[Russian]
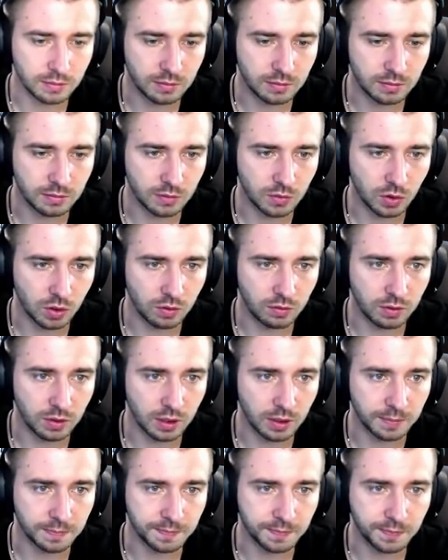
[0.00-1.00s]
Новые
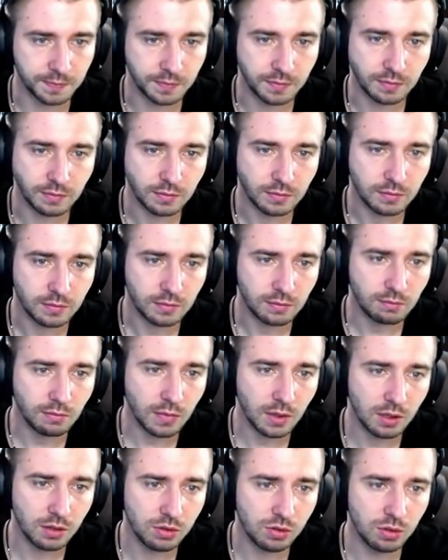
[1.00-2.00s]

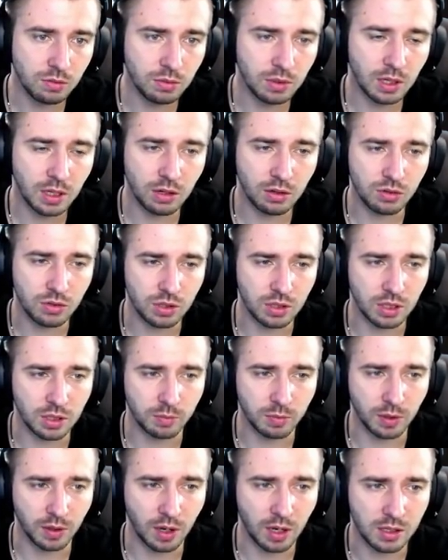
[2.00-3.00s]
сумки, я уже их
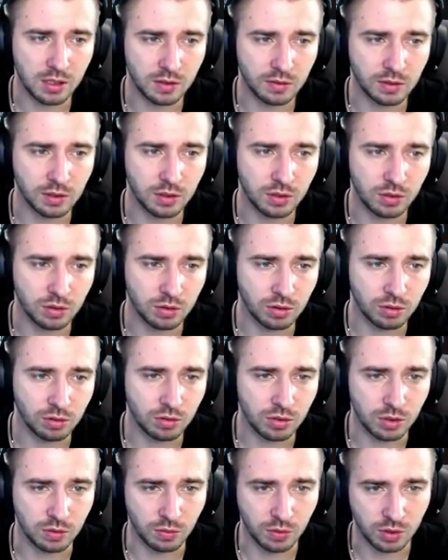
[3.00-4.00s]
показывал. Отсюда
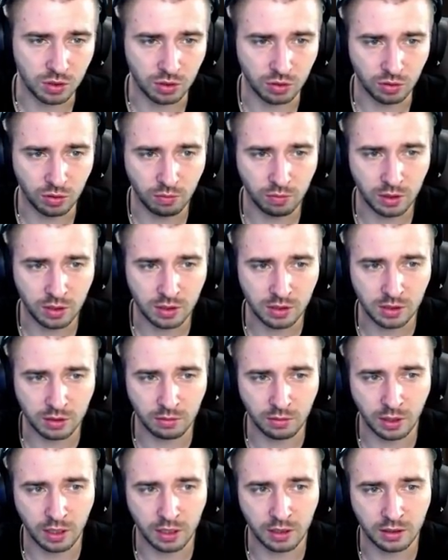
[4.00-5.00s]
тоже можно облик
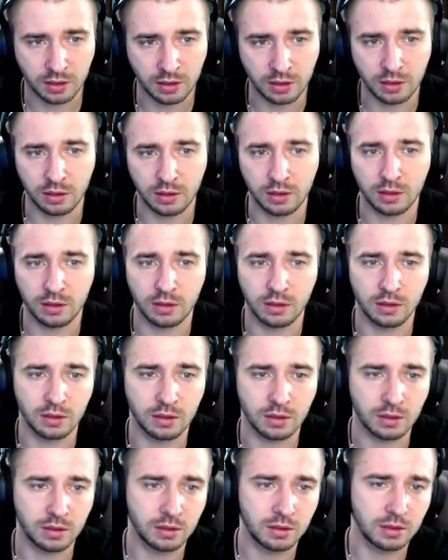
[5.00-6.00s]
собрать. Э,
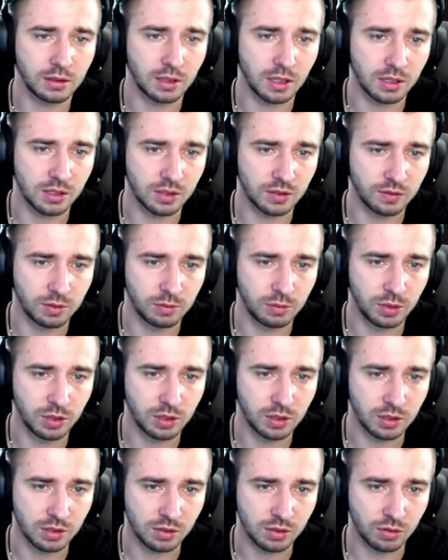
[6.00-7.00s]
также выбить
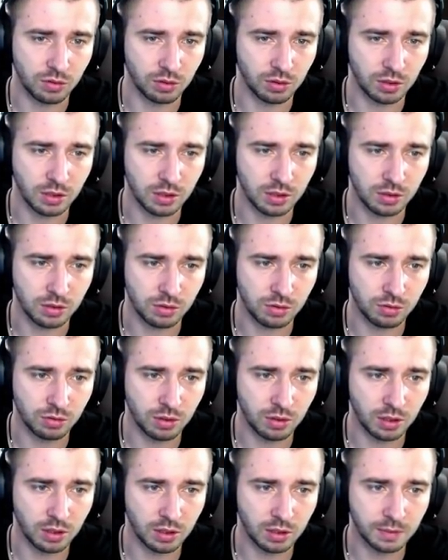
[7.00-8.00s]
осколки
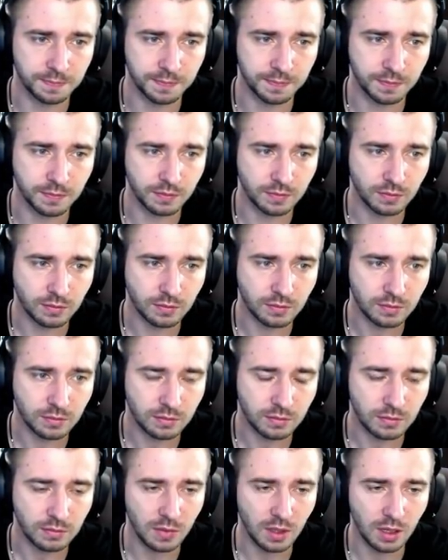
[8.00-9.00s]
Асуры.
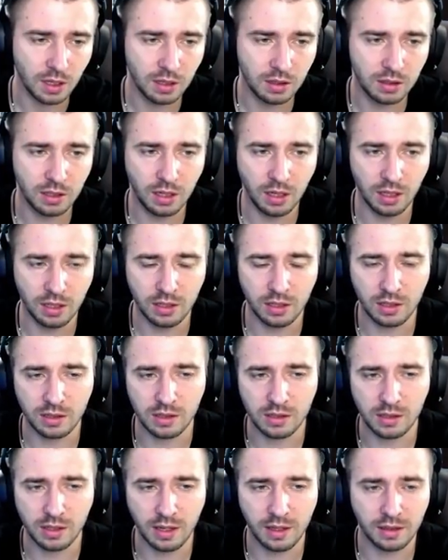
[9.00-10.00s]
Третьи
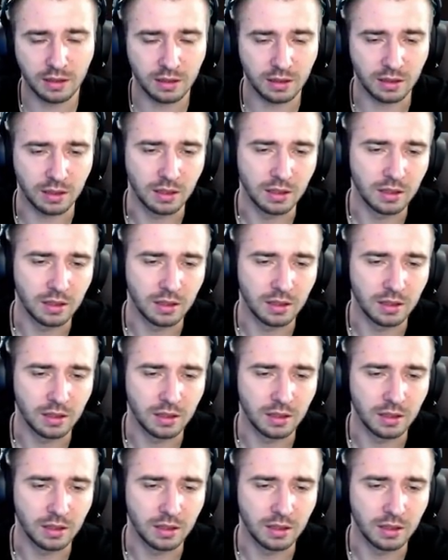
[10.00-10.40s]
сеты.